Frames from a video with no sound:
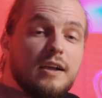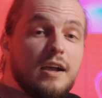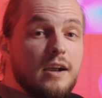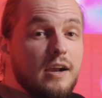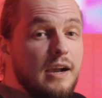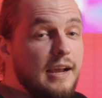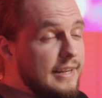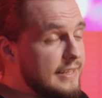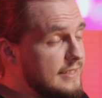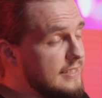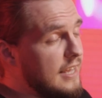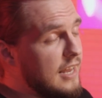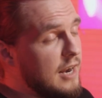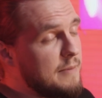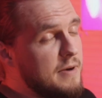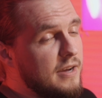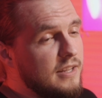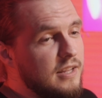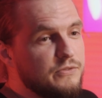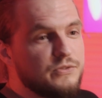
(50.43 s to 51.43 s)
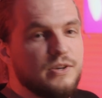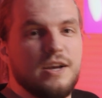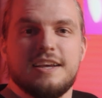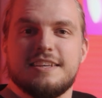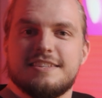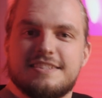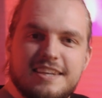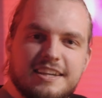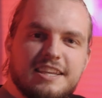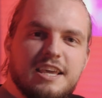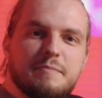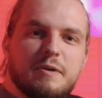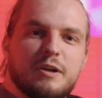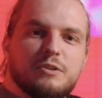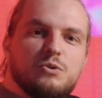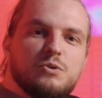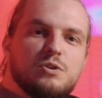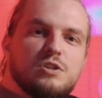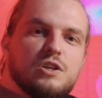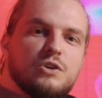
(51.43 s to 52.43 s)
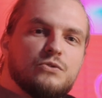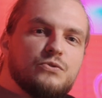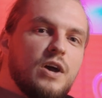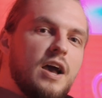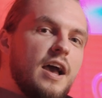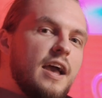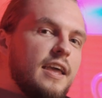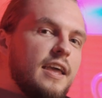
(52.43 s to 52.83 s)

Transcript: как Алексей Романов, Сергей Мартюничев